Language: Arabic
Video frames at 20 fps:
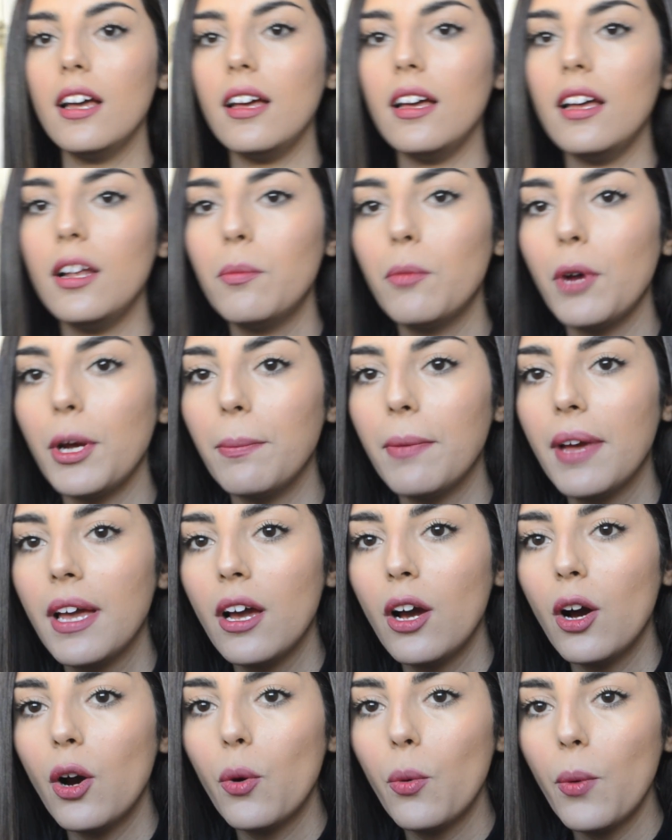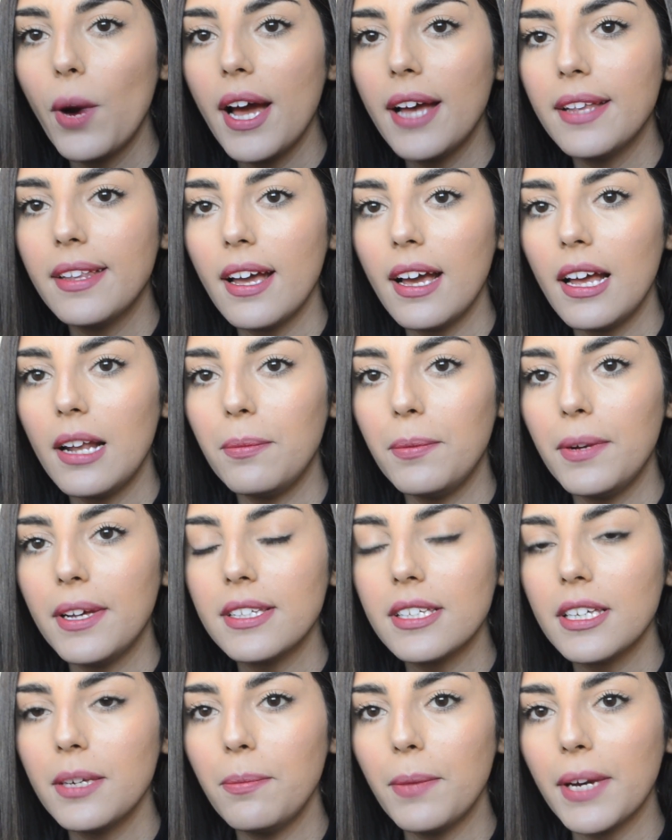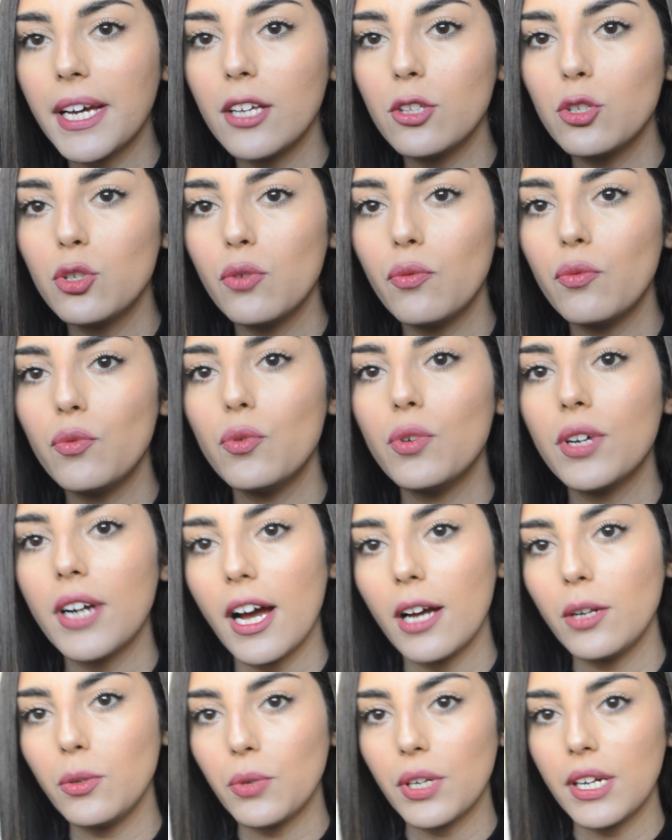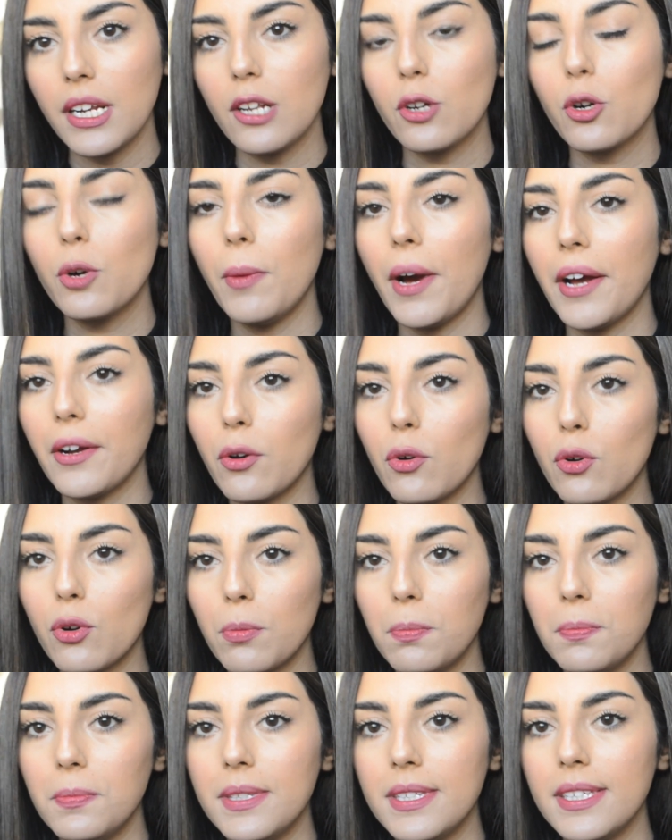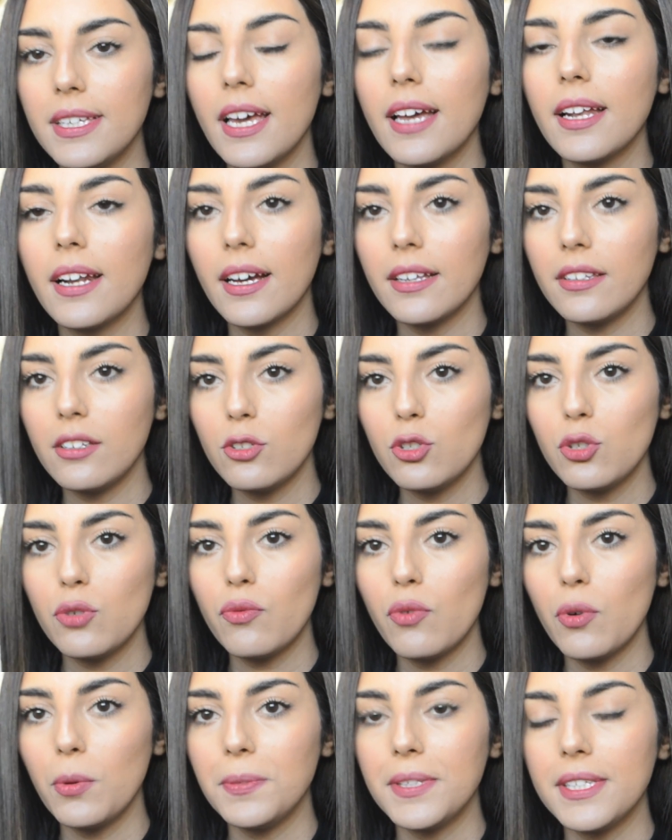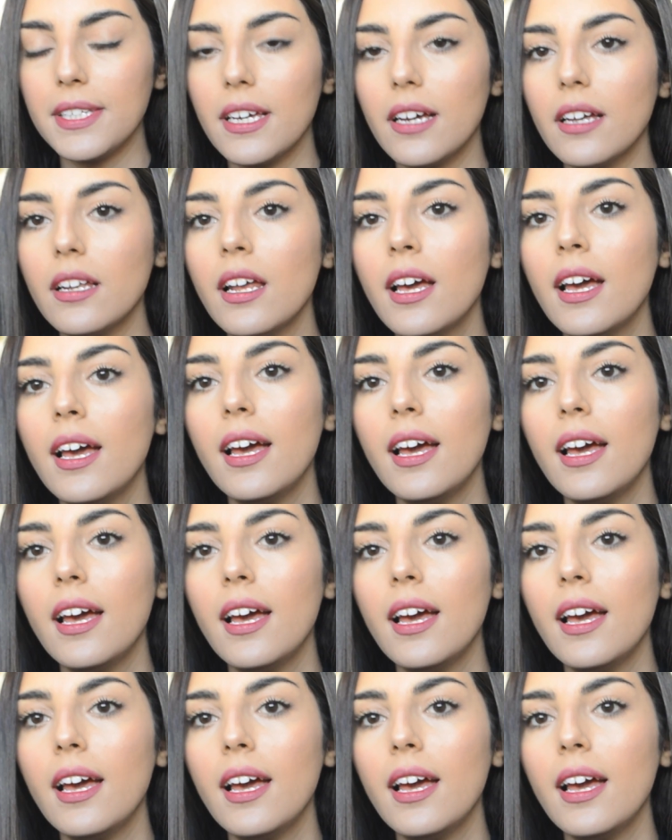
المهم هو هذا البنات كما كتشوفوا راه غنوري لكم عن قرب مزيان غادي تشوفوه مزيان